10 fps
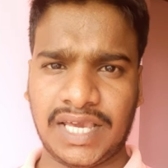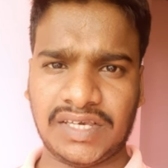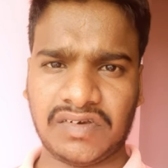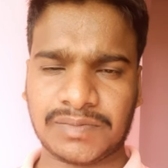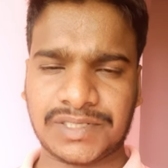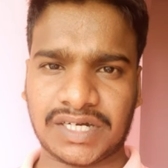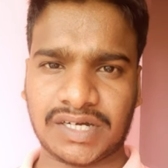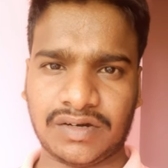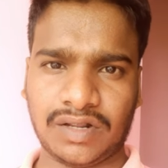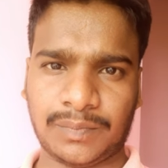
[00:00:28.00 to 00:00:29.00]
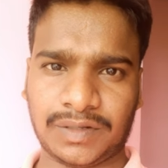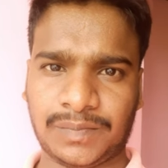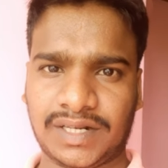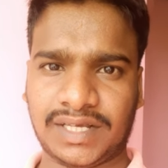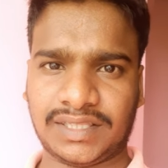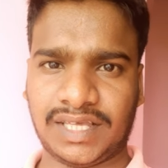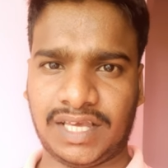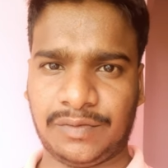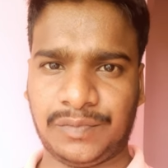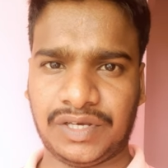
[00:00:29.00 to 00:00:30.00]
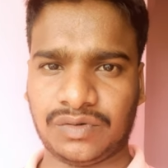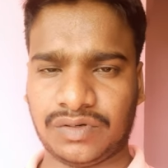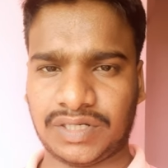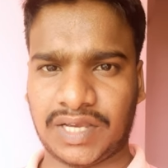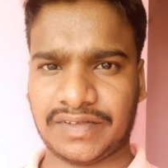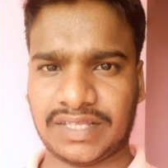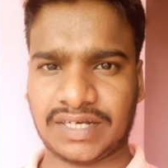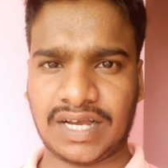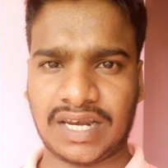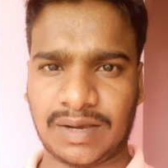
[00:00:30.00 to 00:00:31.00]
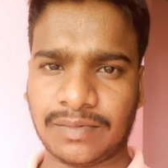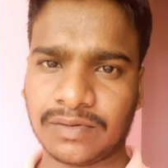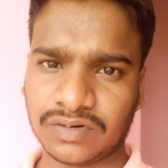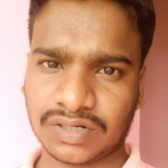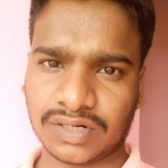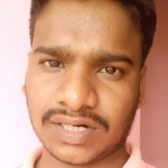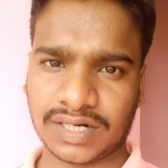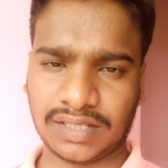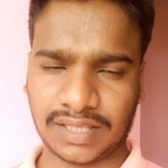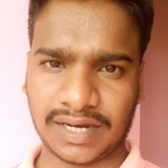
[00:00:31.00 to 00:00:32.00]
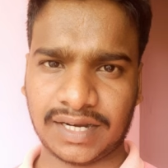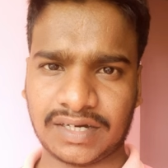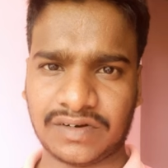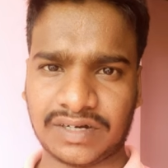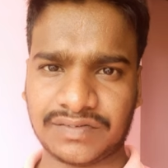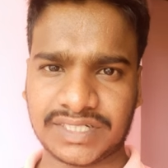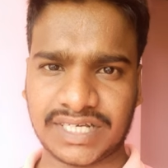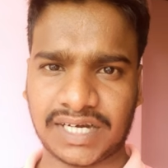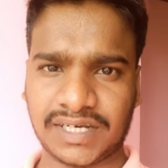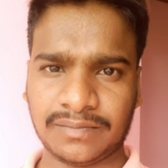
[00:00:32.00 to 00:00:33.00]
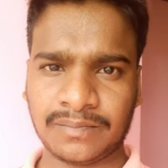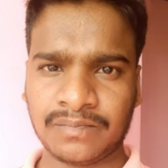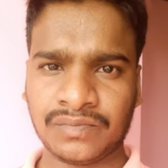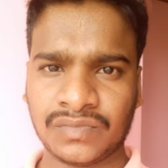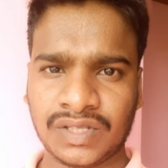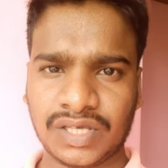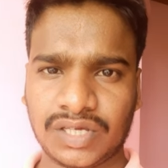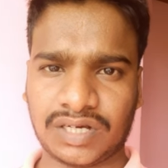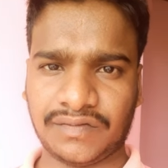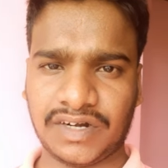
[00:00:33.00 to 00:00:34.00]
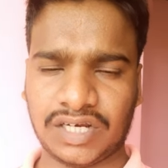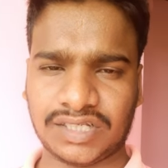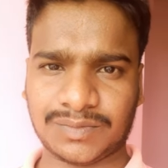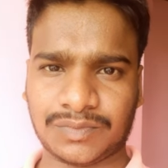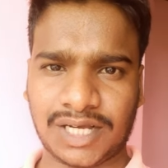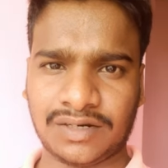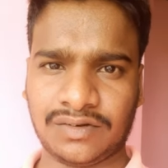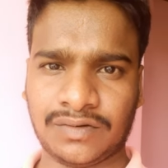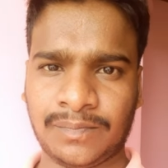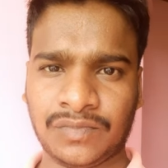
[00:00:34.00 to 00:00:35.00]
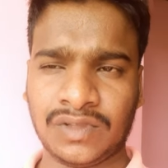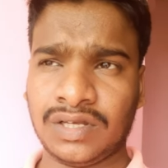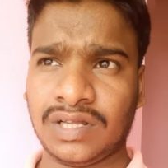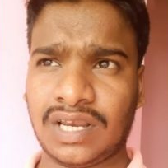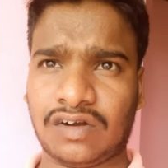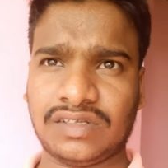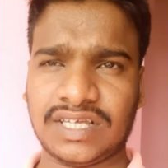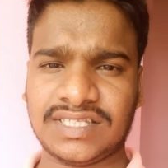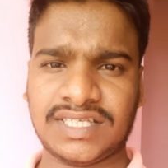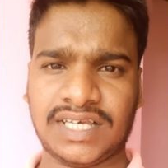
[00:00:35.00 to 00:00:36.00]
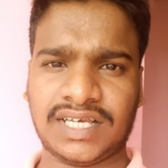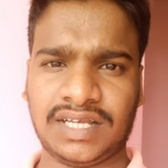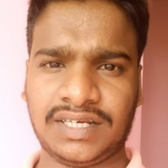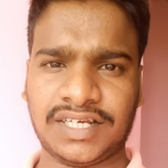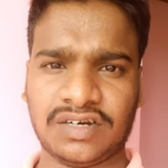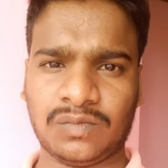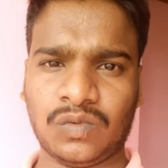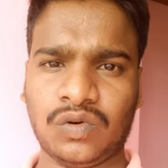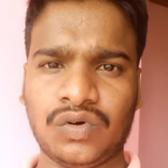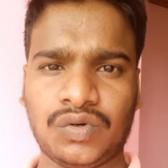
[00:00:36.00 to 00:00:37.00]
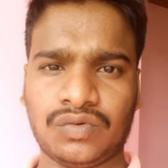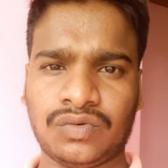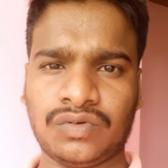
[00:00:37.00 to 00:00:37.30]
ఏ వెబ్సైట్లో ప్రిపేర్ అయితే మీకు ఏ విధంగా లాభం ఉంటుందనేటువంటి విషయాన్ని ఈ యొక్క వీడియోలో చెప్తాను నాకు తెలిసి నేను మూడు